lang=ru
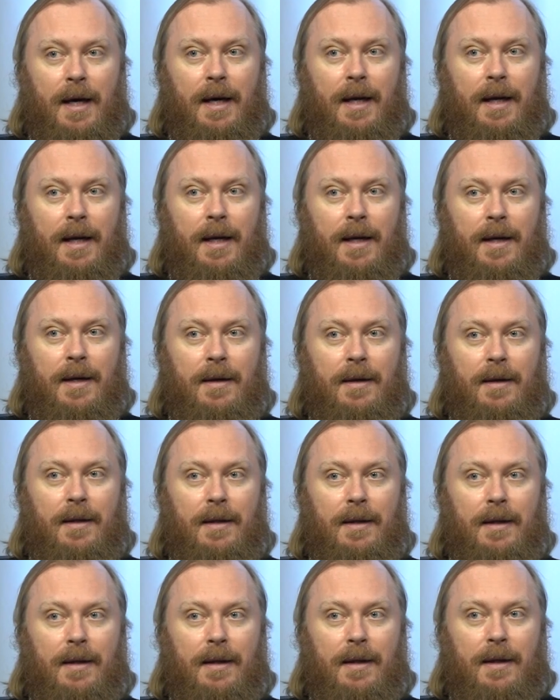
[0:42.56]
И
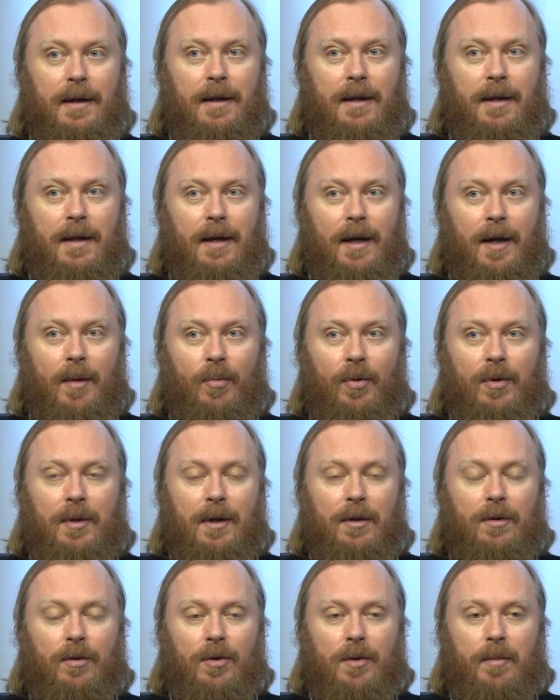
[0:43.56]

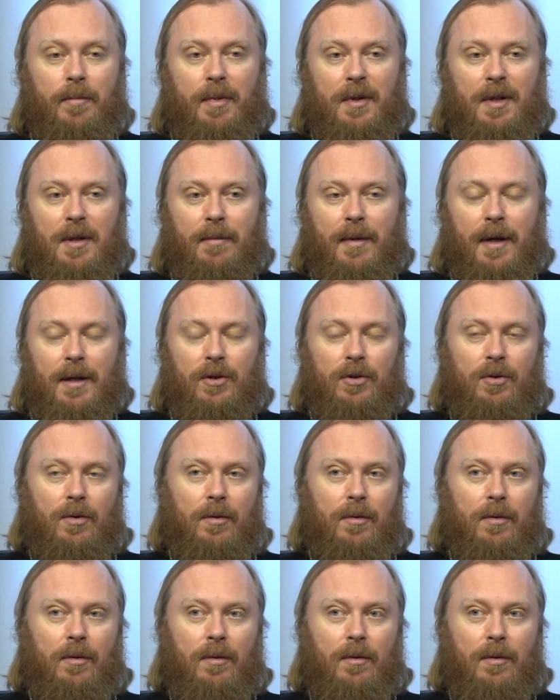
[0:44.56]
ребенок должен понимать,
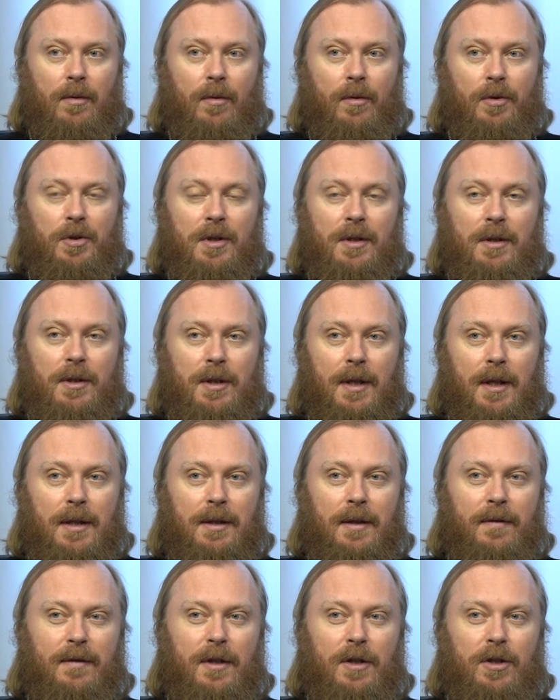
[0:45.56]
что очень
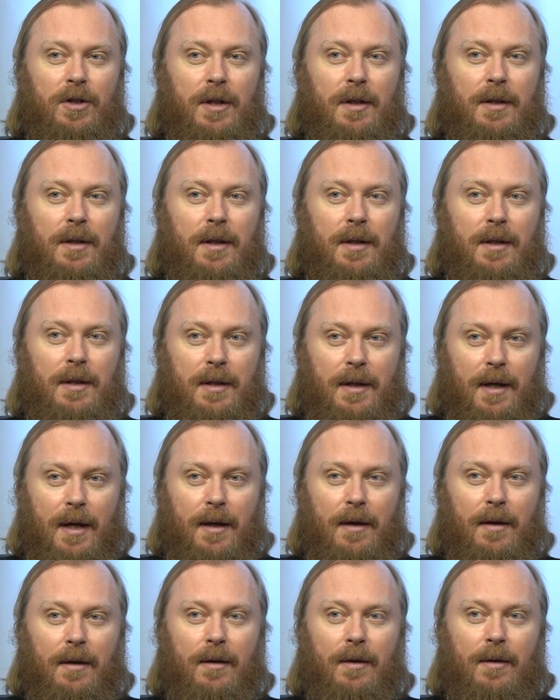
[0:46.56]
часто в течение
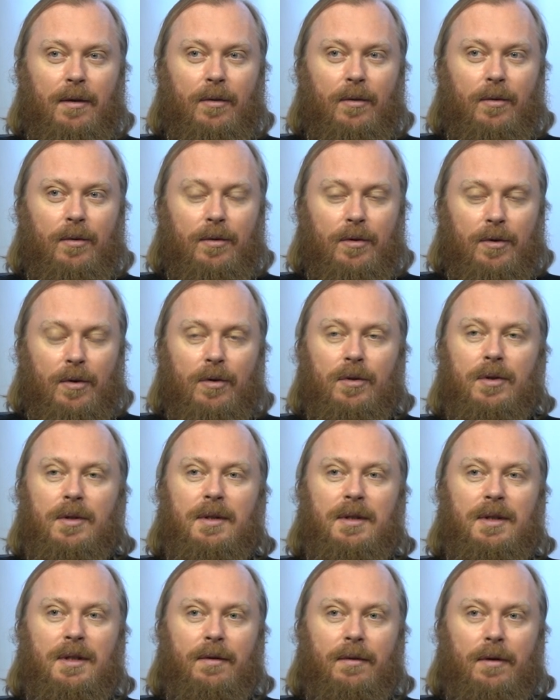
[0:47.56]
дня он
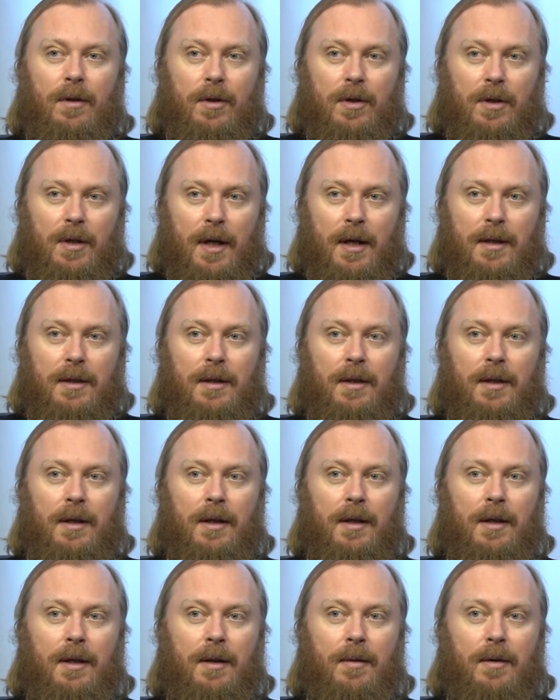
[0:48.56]
должен совершать
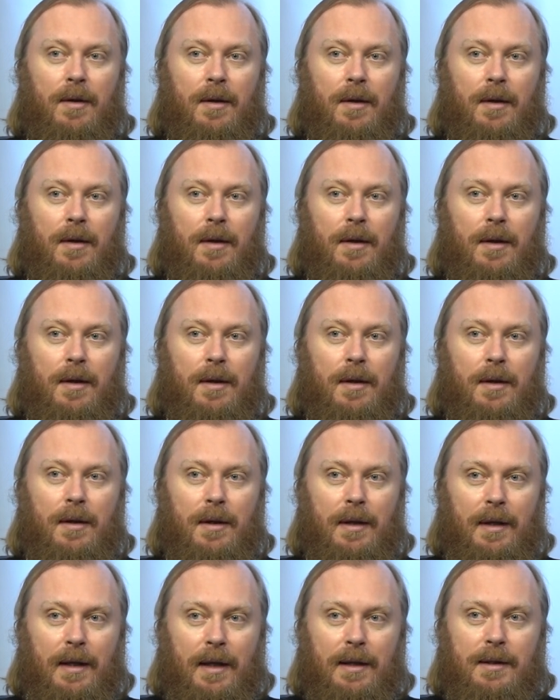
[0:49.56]

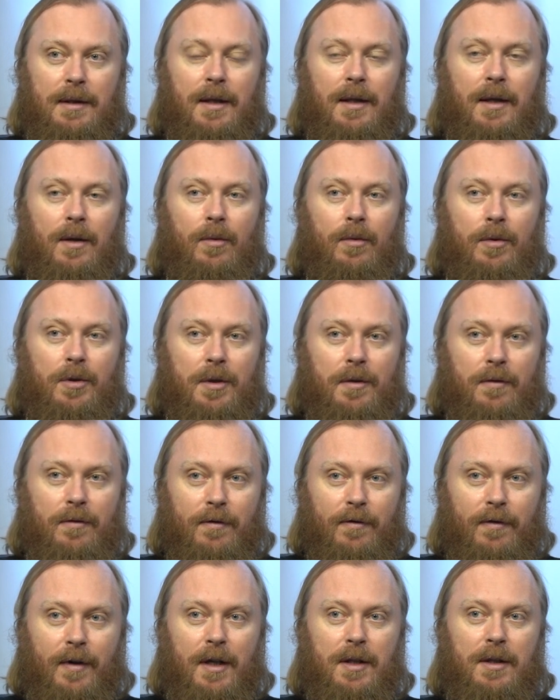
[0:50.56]
несколько очень
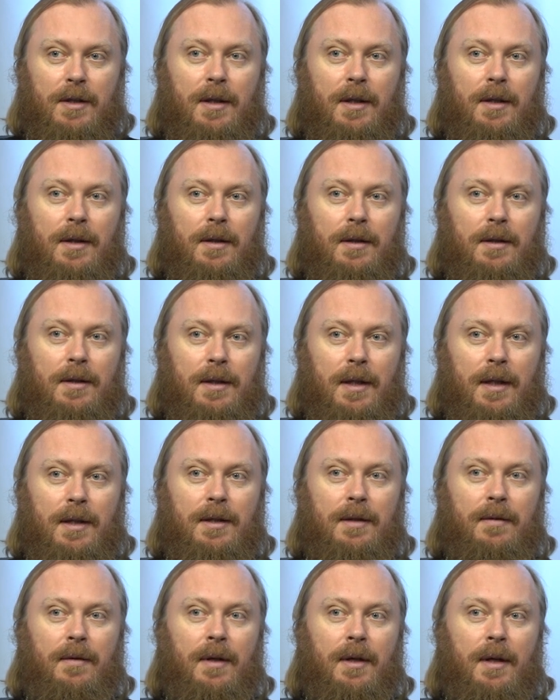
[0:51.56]
важных
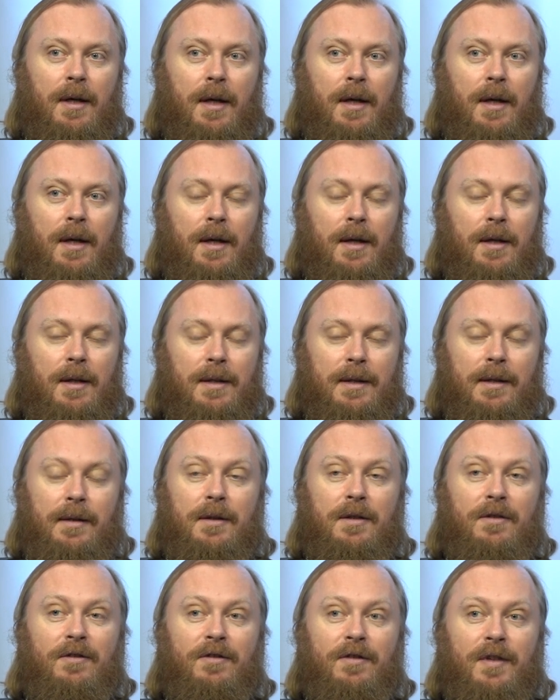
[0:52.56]
действий.
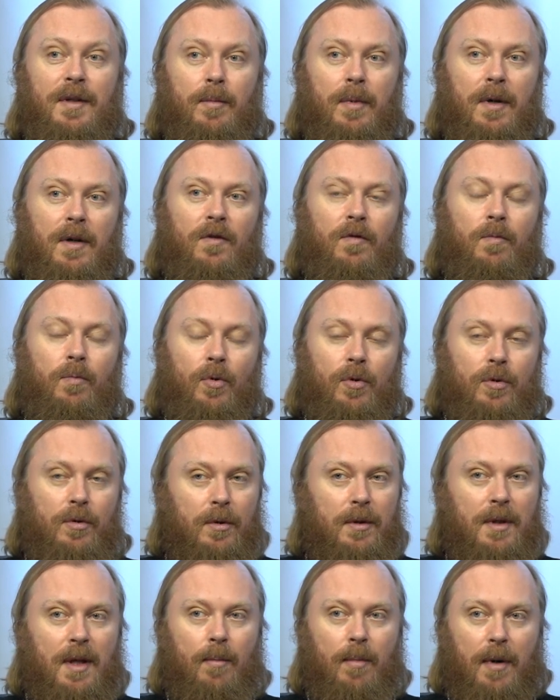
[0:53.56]
Делать выбор в
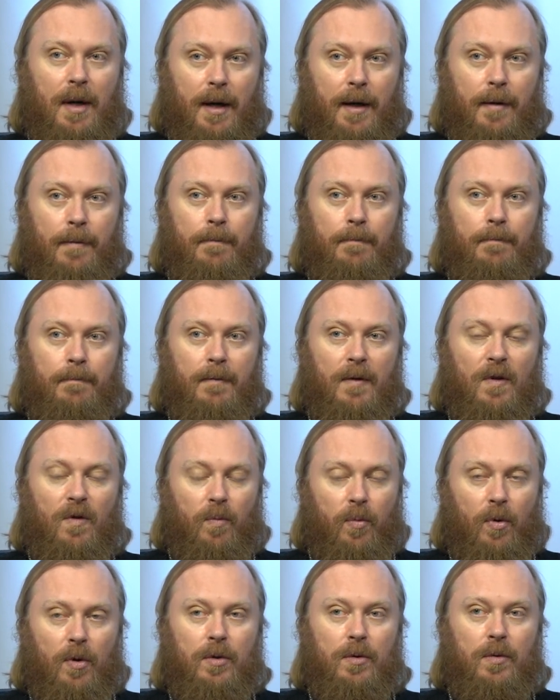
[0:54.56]
пользу добра, в
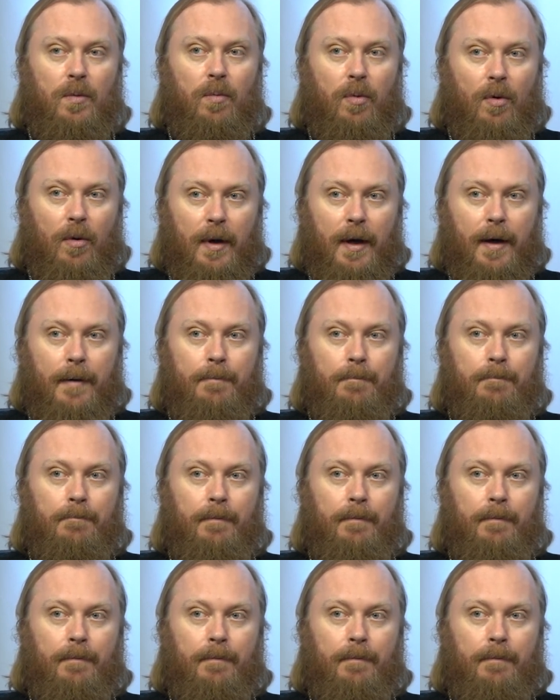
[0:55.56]
пользу Бога.